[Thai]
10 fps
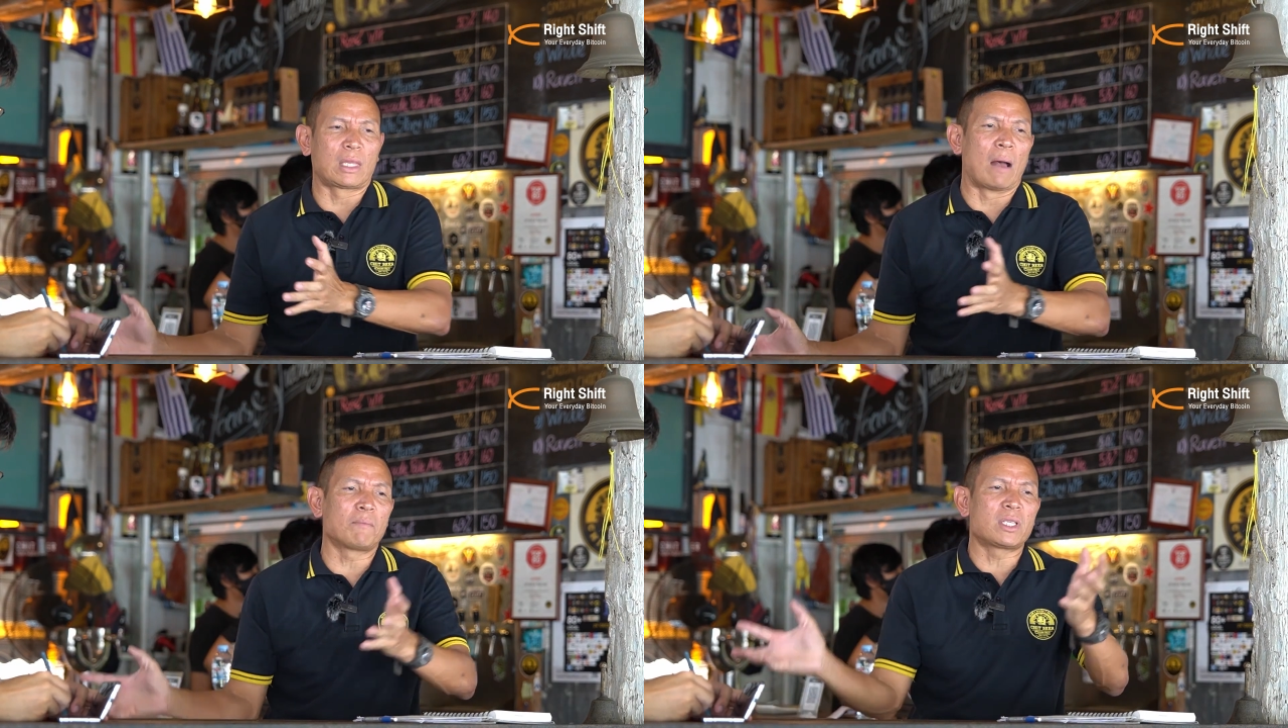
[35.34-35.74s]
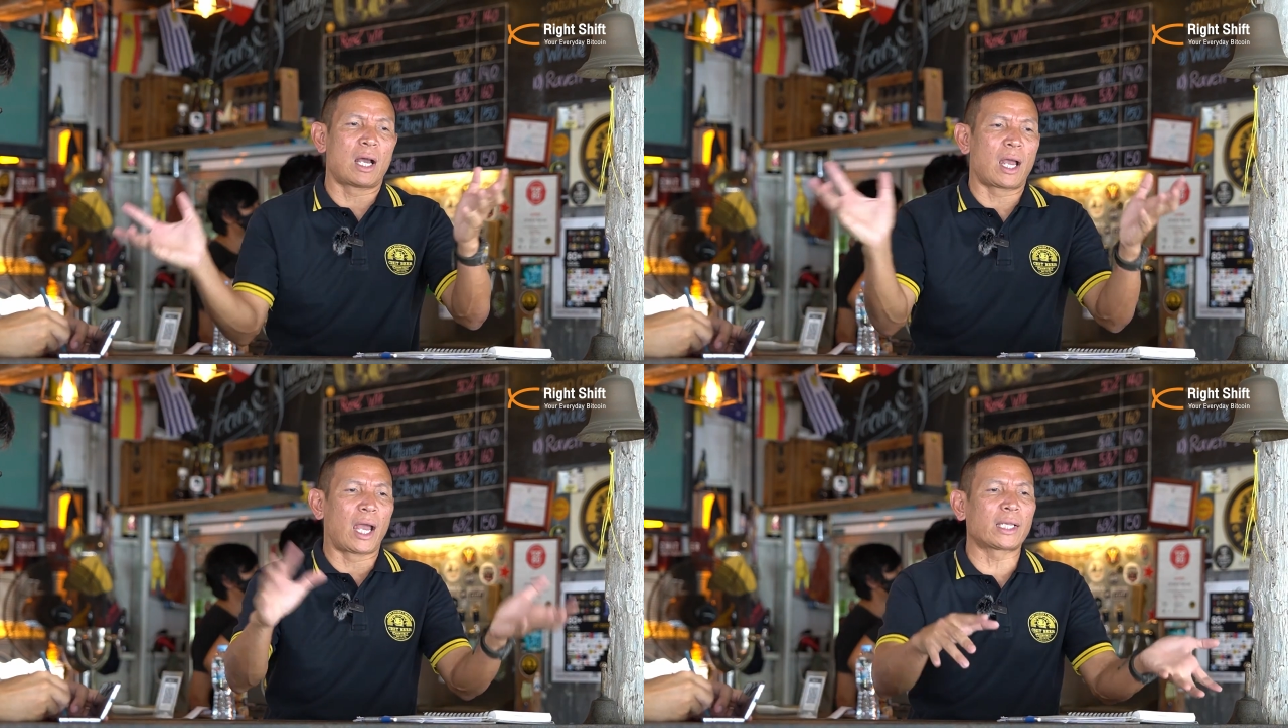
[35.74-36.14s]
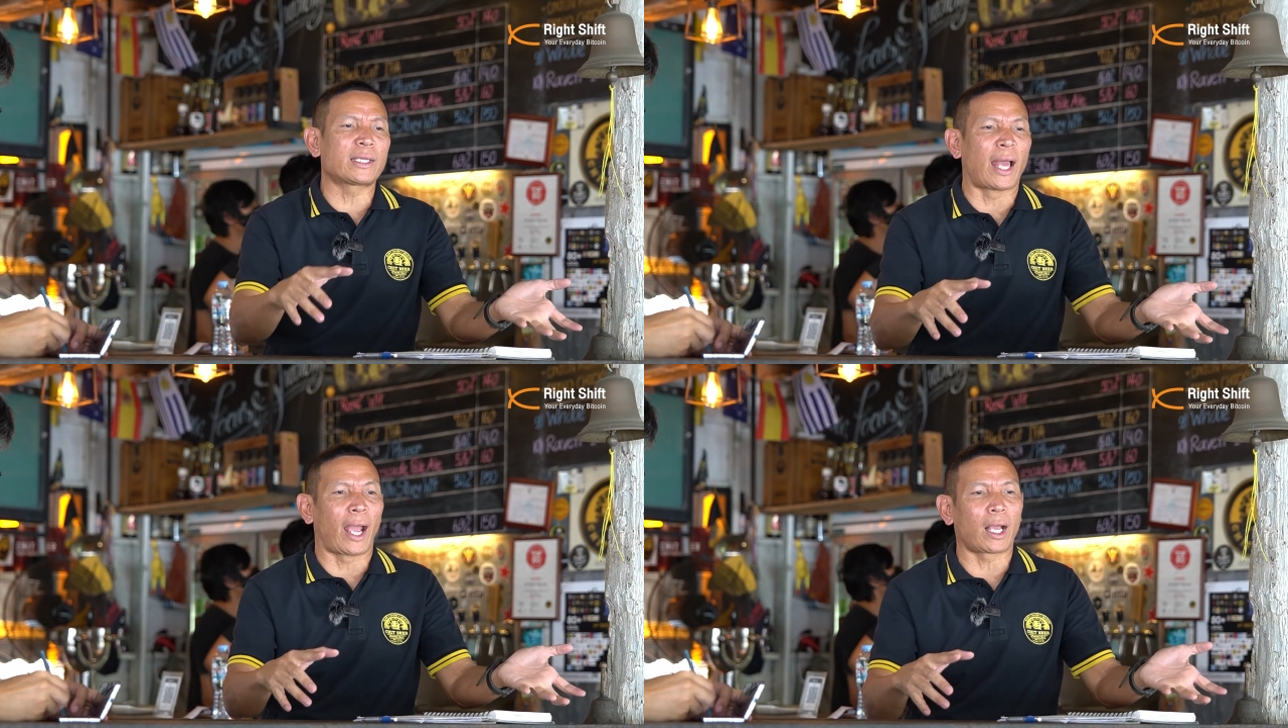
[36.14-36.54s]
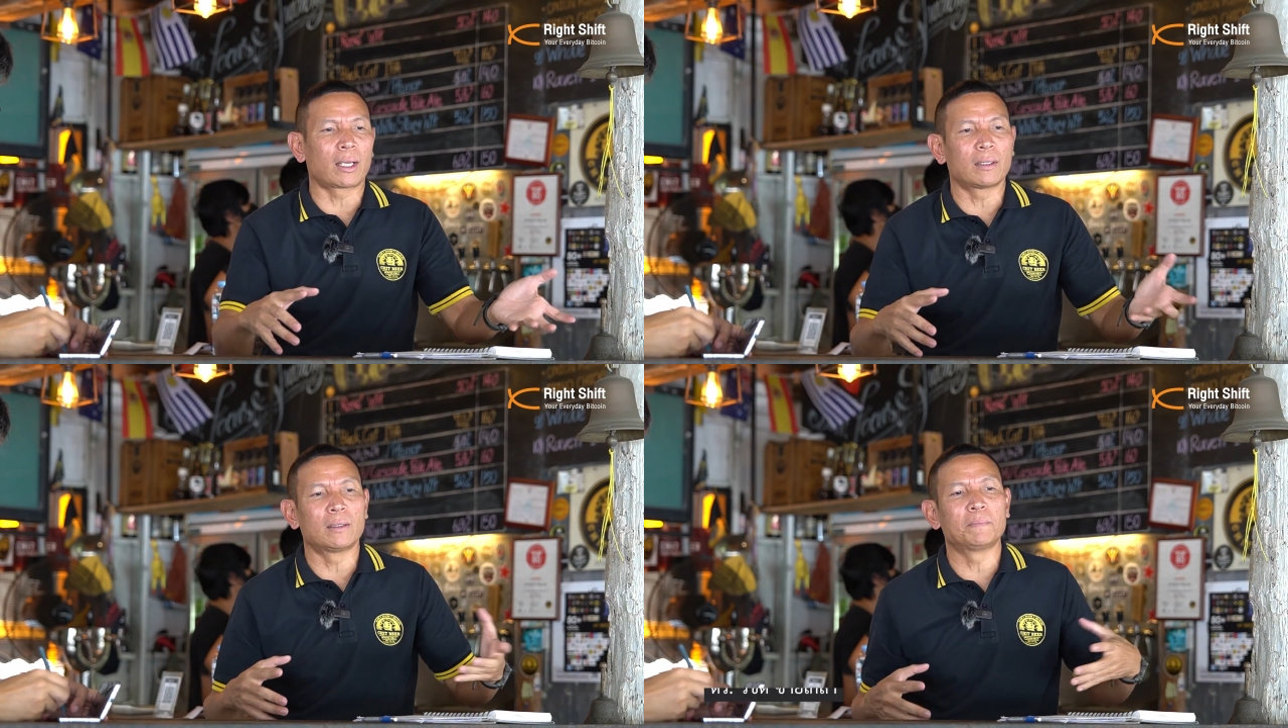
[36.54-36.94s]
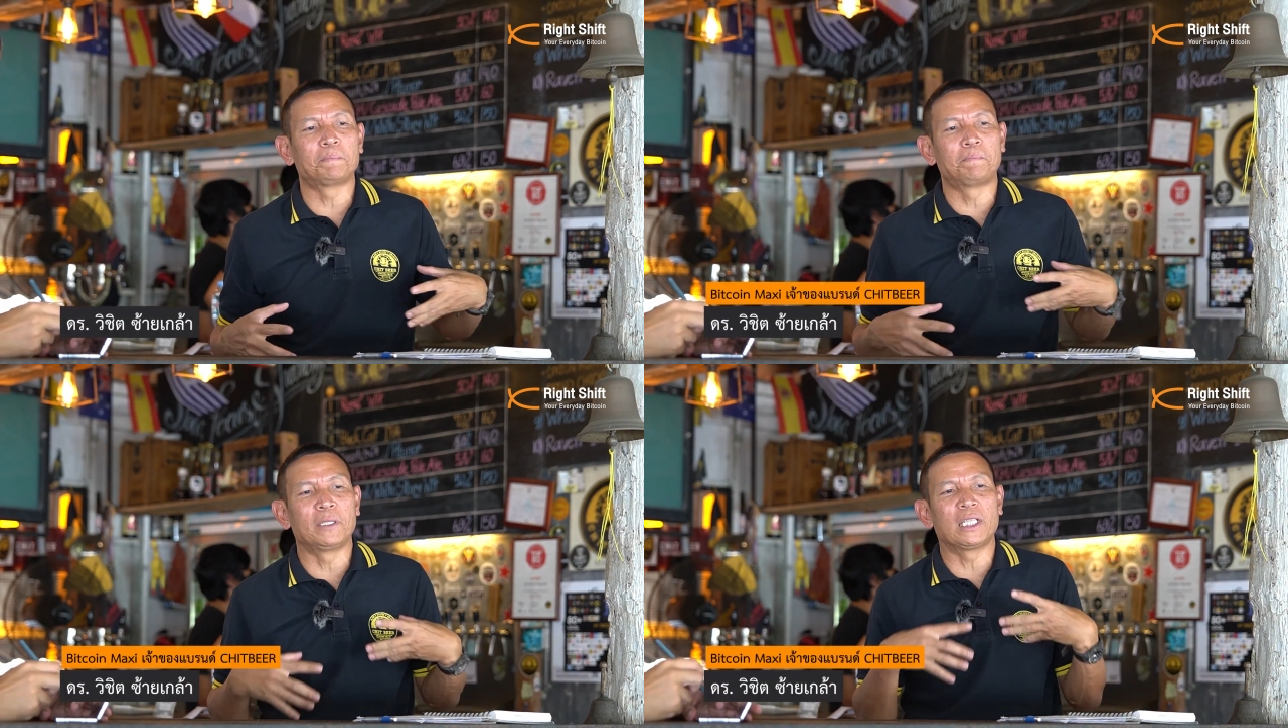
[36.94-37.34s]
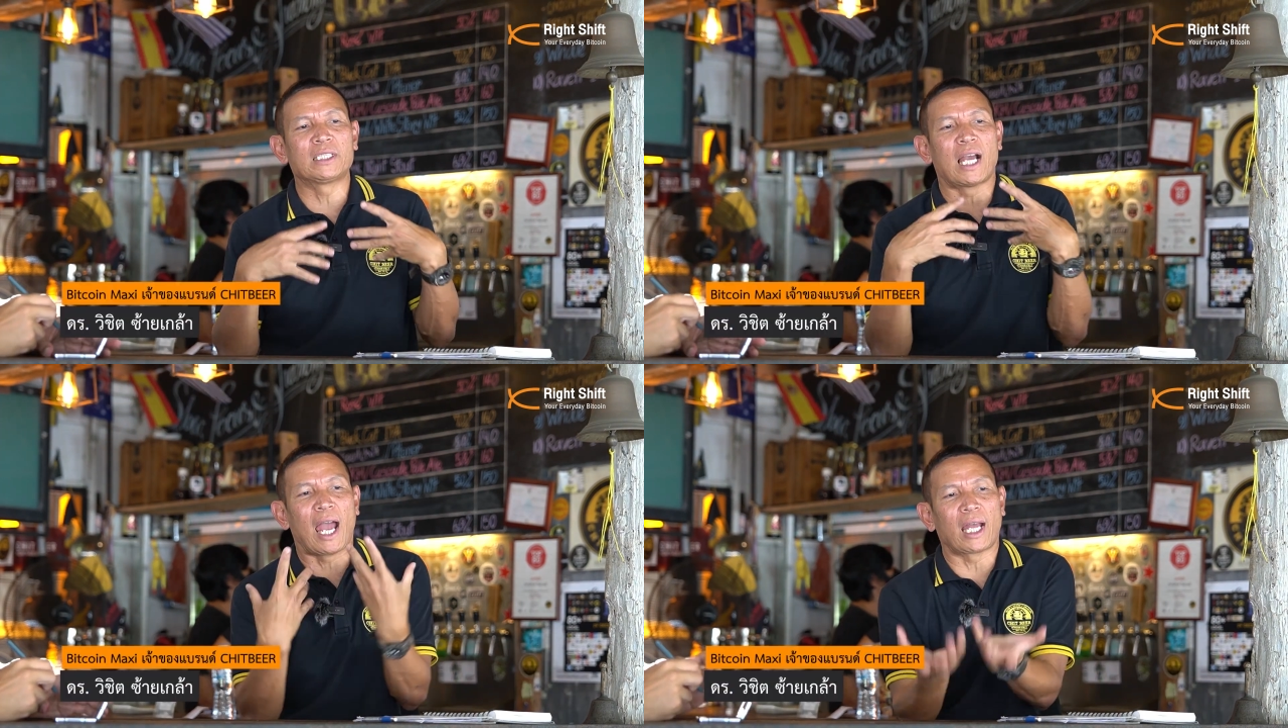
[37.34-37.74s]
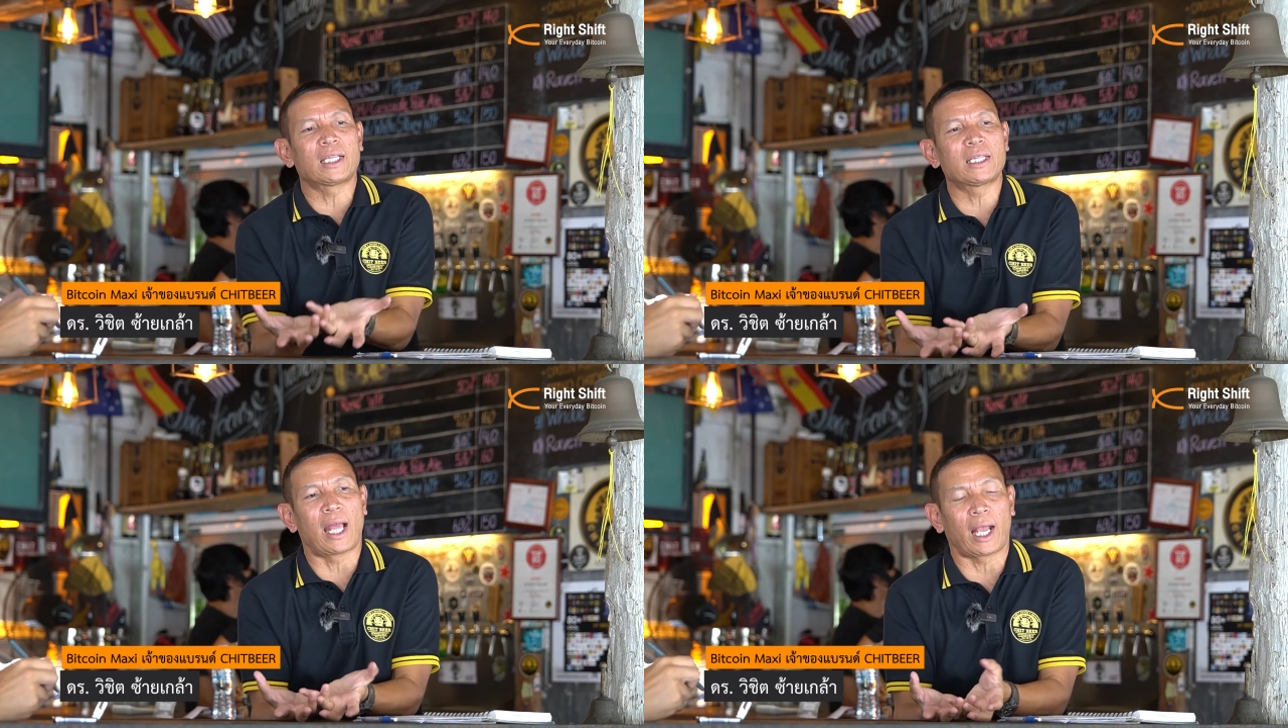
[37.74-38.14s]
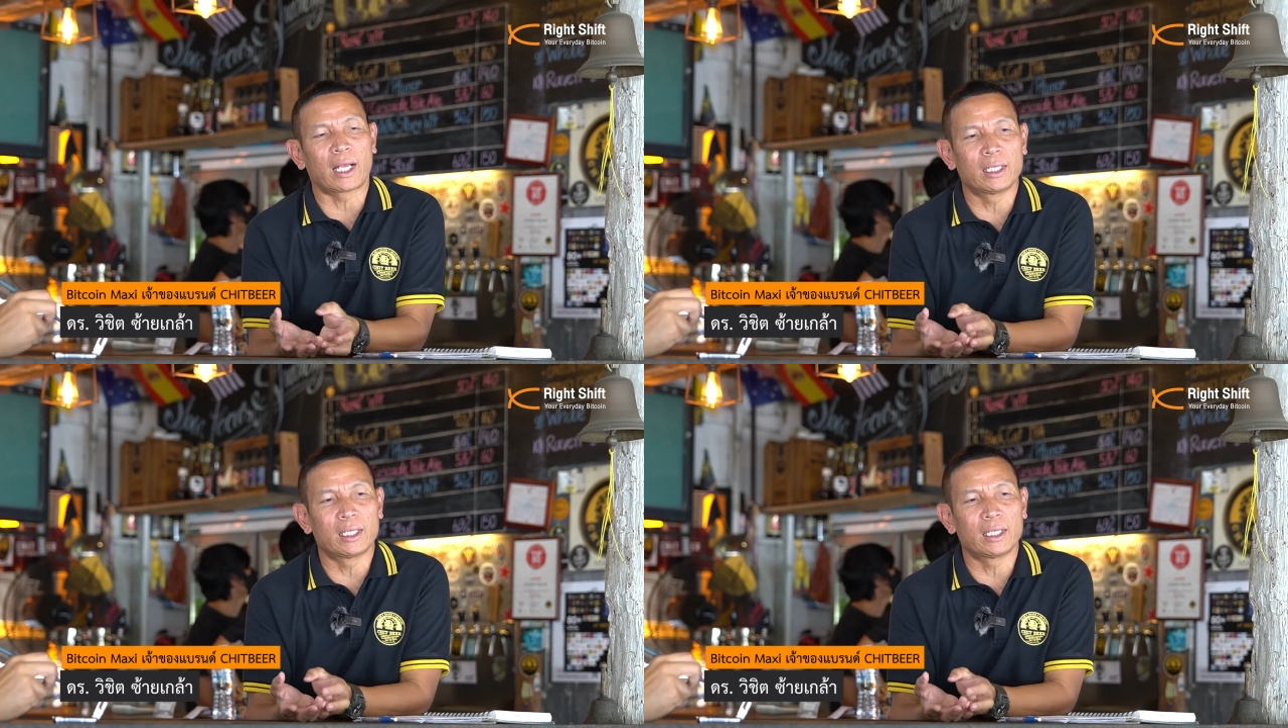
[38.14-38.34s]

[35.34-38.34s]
ตั้มจะ attack พี่จะจะ attack